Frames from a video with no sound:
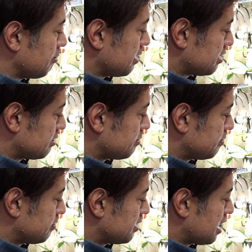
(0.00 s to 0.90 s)
ます。
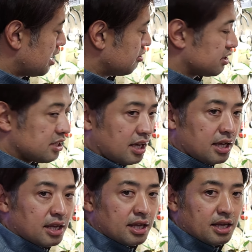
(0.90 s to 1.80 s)
長押しで
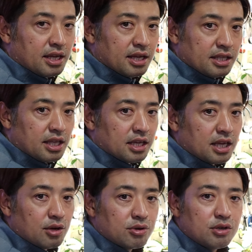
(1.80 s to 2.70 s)
電
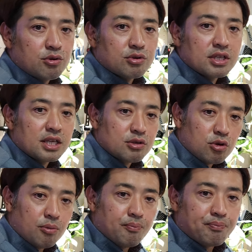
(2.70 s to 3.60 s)
源を切ることができる
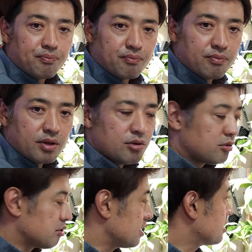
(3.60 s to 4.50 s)
という
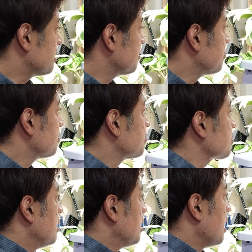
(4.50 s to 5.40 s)
ことです。
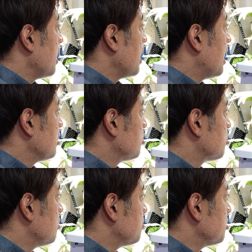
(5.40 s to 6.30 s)

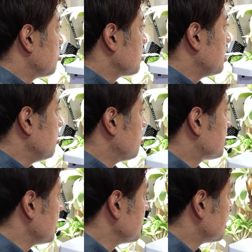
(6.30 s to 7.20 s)
ハンドソープ、食器用
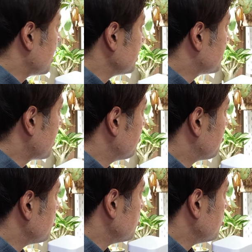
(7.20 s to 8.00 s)
洗剤、シャンプー、